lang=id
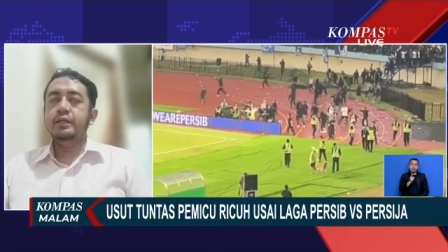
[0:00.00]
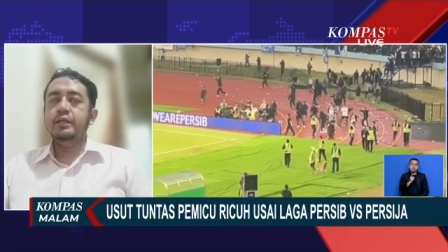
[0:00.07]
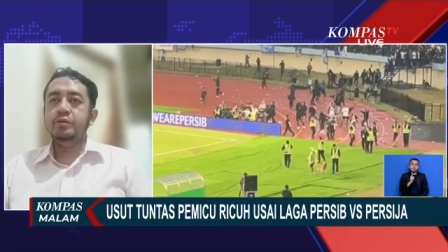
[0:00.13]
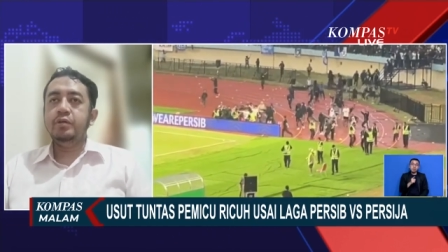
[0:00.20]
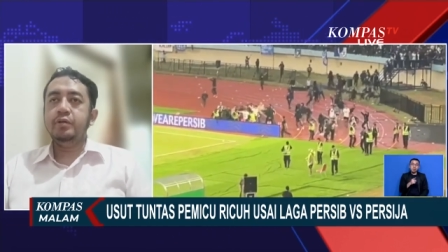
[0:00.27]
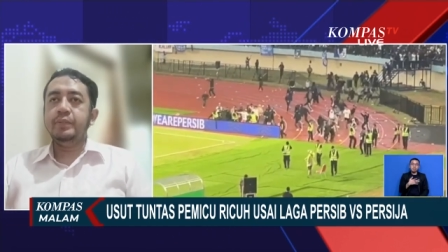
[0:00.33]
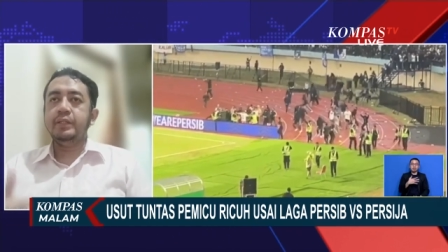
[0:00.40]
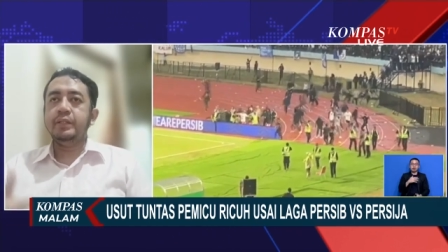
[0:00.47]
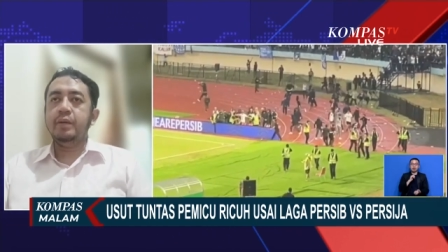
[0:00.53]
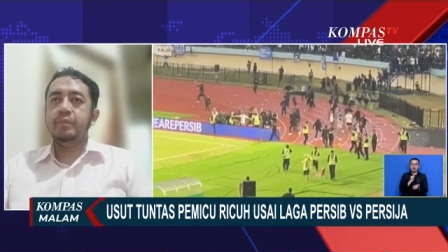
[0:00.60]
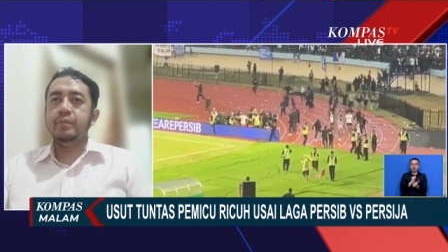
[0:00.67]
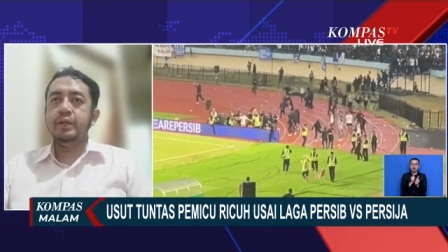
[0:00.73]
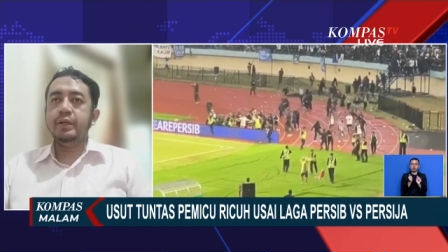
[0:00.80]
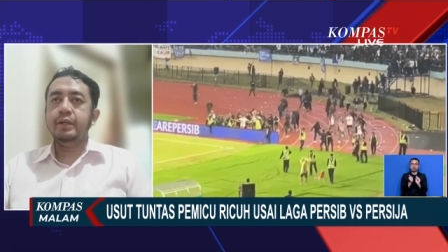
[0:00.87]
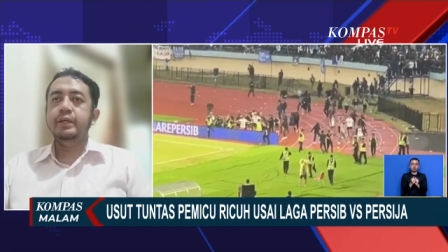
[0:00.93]
Itu yang
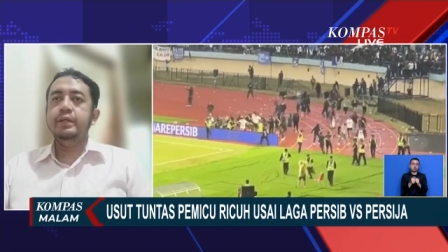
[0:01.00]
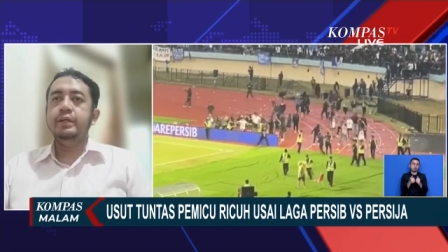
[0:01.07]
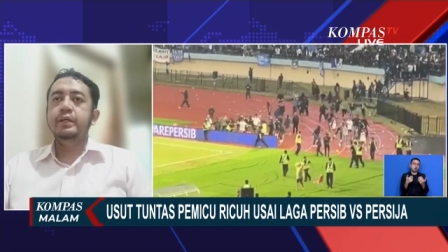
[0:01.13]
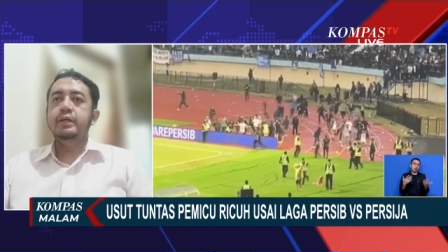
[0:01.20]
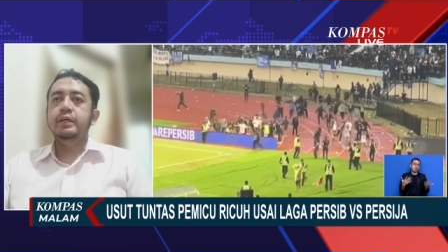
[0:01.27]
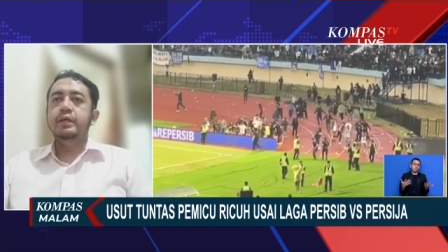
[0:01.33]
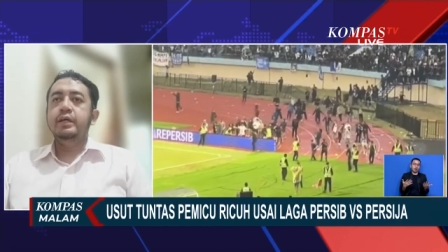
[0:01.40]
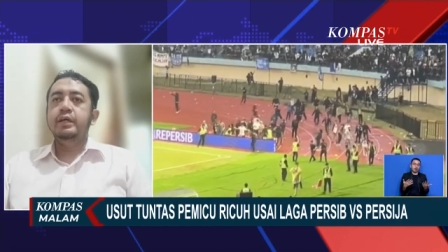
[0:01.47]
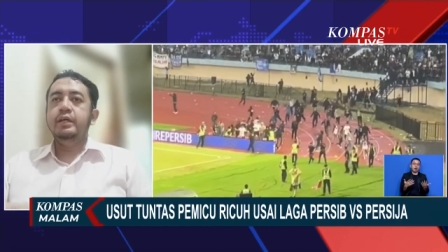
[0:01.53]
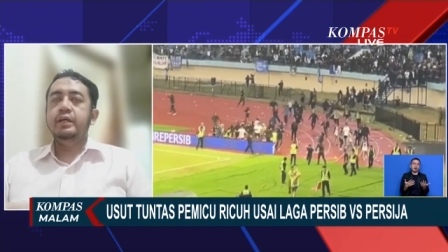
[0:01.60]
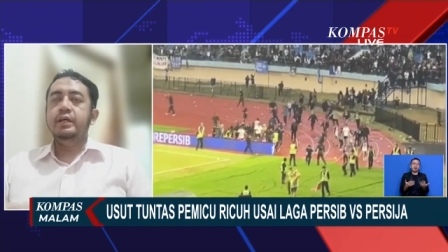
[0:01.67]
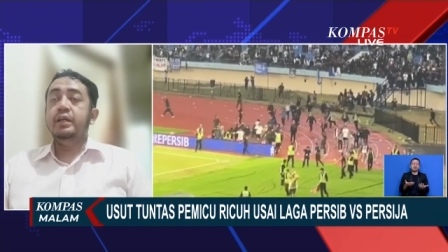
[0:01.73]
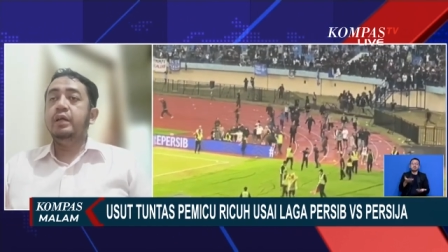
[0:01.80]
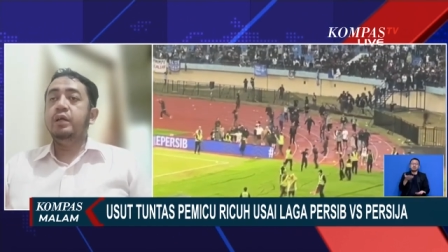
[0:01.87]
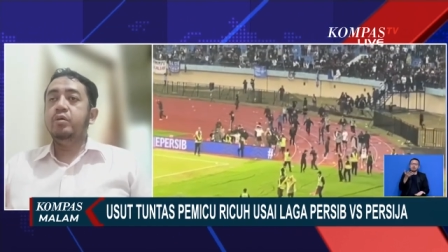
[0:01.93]
pertama ya,
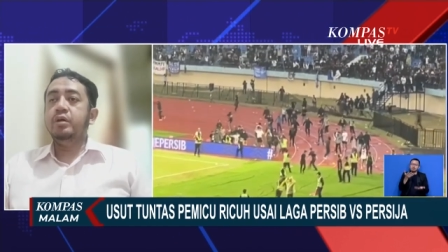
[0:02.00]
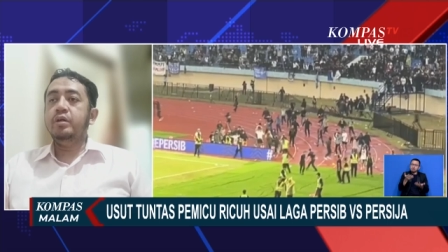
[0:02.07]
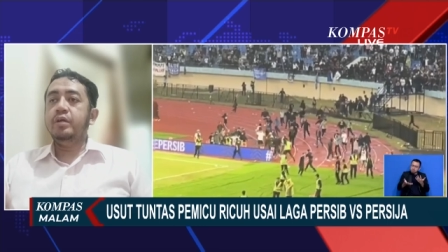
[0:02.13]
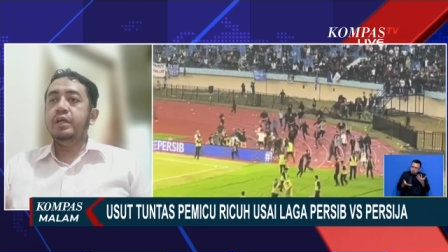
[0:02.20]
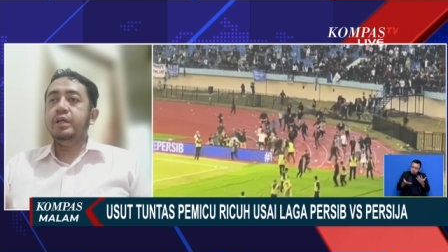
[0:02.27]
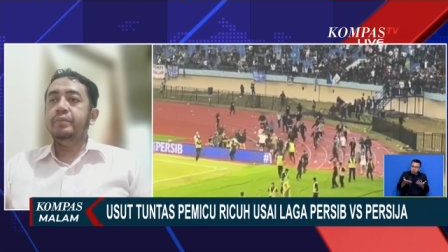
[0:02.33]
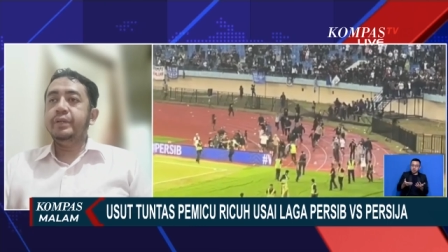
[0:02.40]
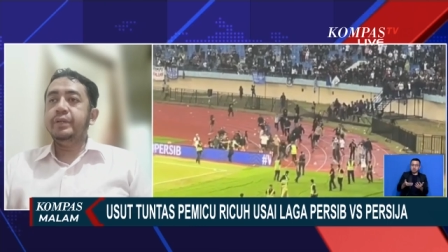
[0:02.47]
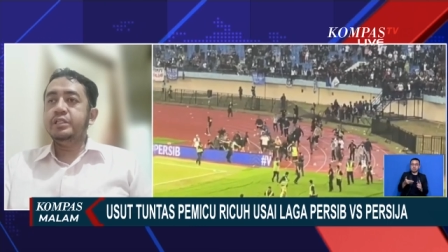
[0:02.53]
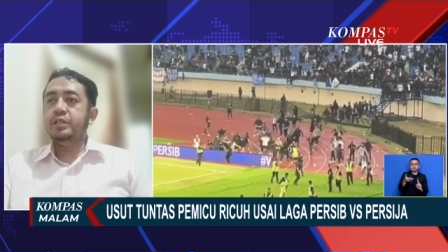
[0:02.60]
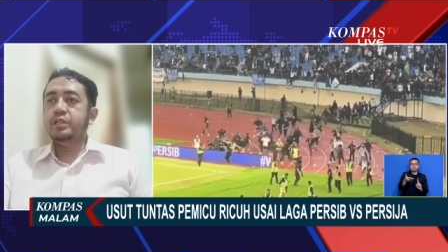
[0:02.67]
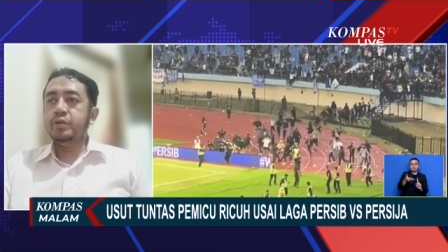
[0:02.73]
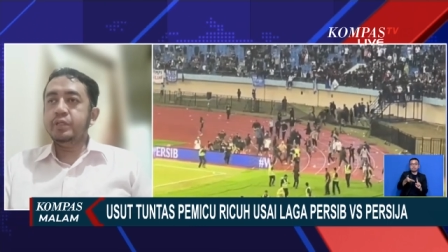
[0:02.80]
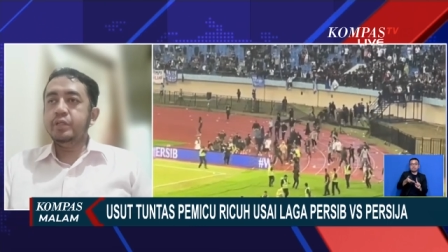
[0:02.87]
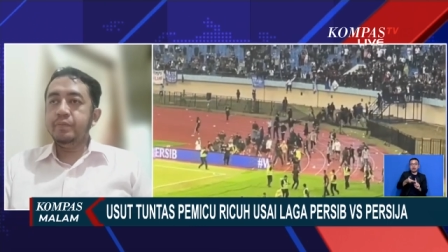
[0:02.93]
yang dilakukan oleh match
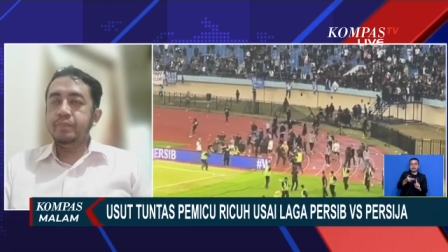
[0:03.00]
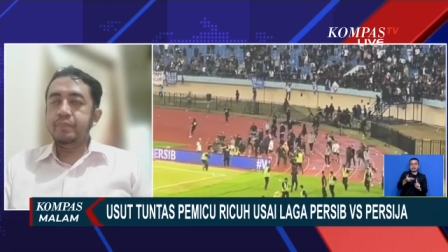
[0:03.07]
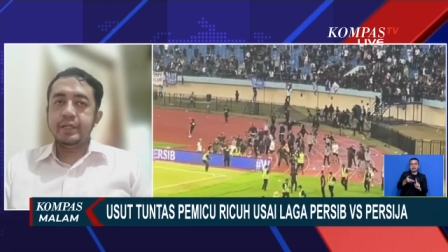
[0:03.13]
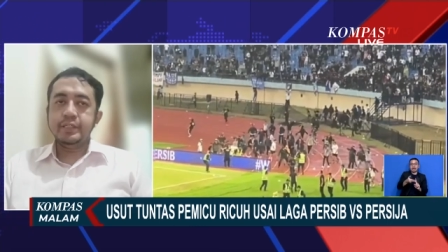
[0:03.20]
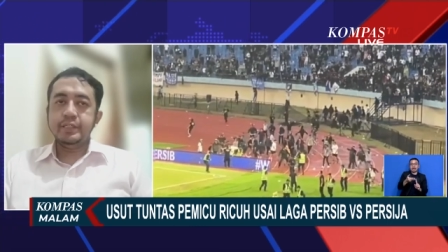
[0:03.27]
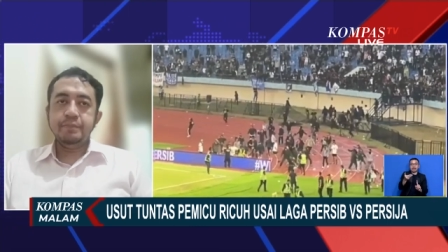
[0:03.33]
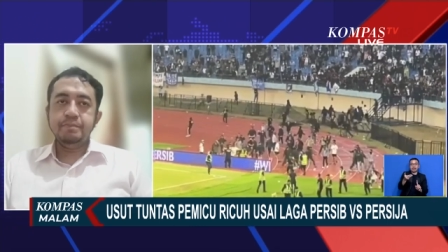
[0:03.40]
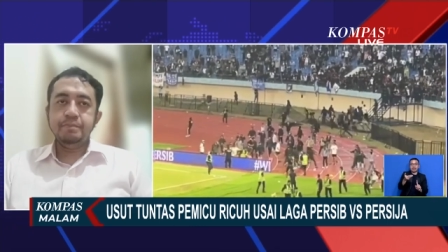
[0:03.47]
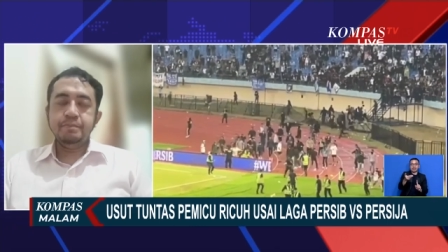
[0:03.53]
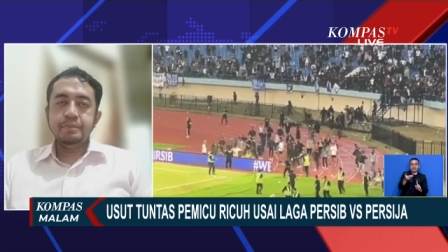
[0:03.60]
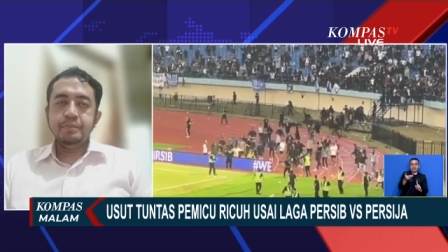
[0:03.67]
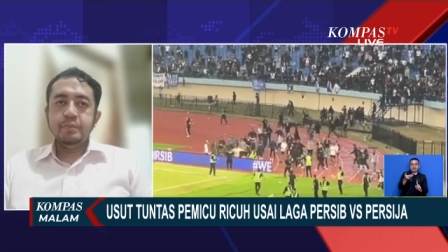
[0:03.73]
stewardnya Persib.